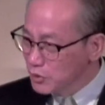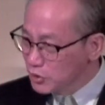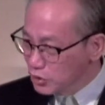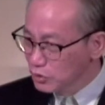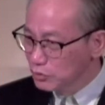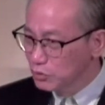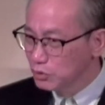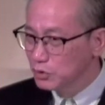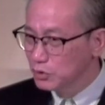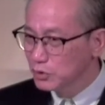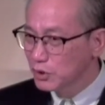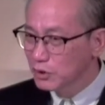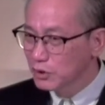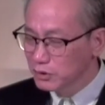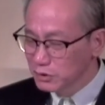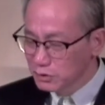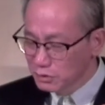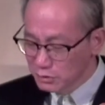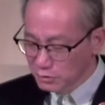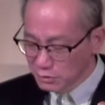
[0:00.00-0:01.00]
我们似乎
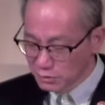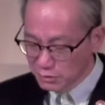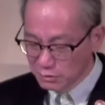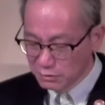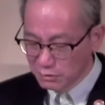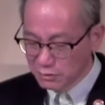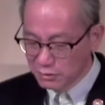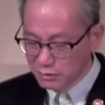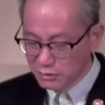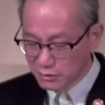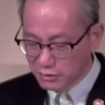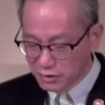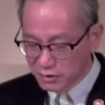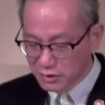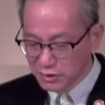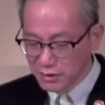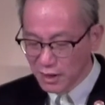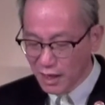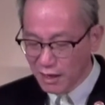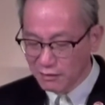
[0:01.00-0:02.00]
都
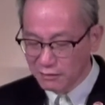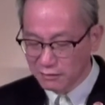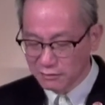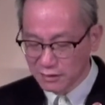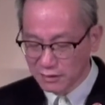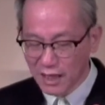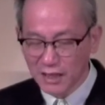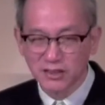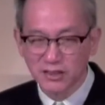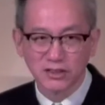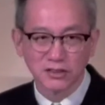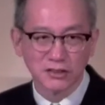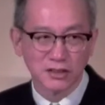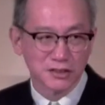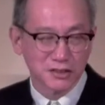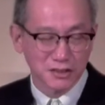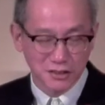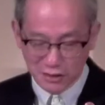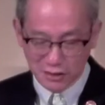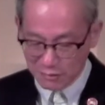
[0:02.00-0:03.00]
知道它
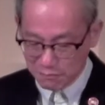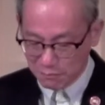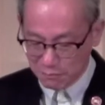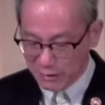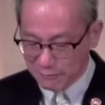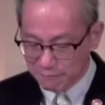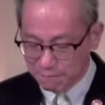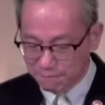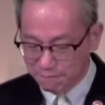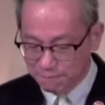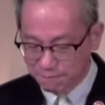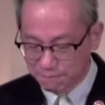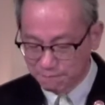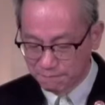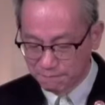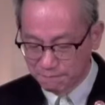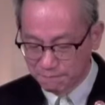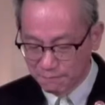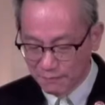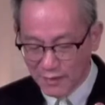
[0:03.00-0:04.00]
指的是什么，
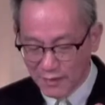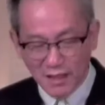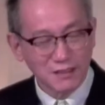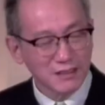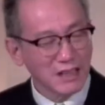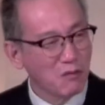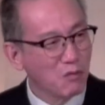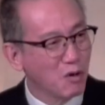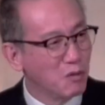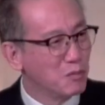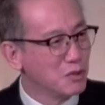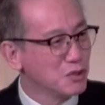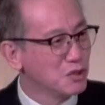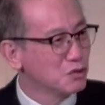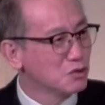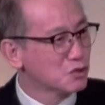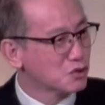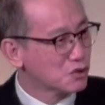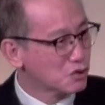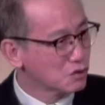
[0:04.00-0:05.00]
但我
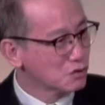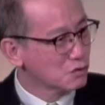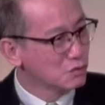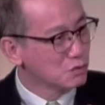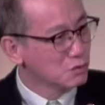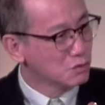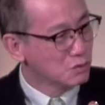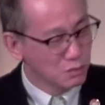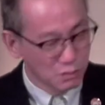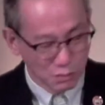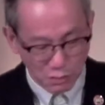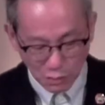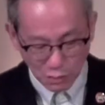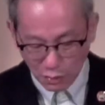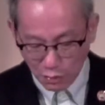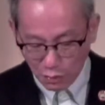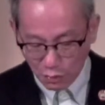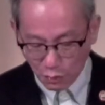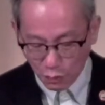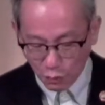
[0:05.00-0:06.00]
们又似
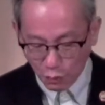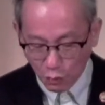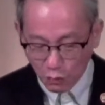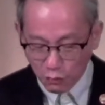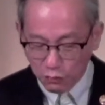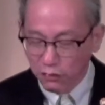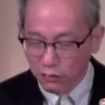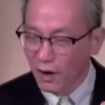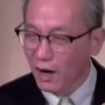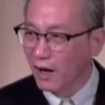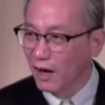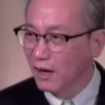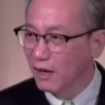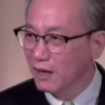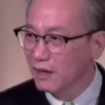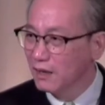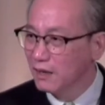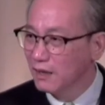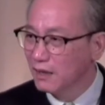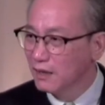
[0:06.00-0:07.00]
乎无
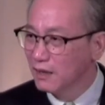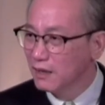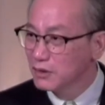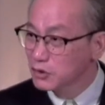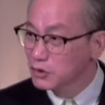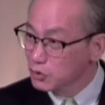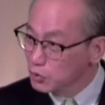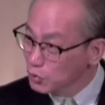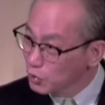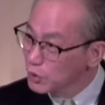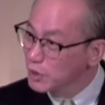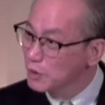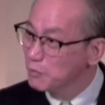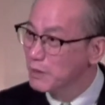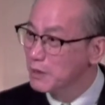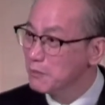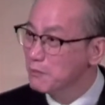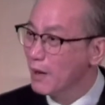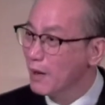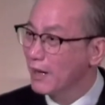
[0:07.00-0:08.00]
法
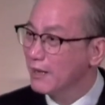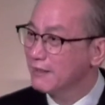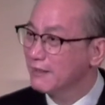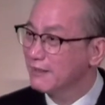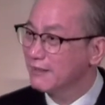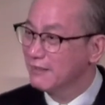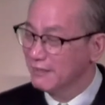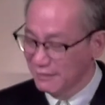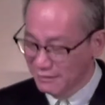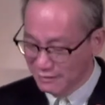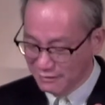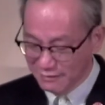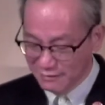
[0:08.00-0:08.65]
说得明白。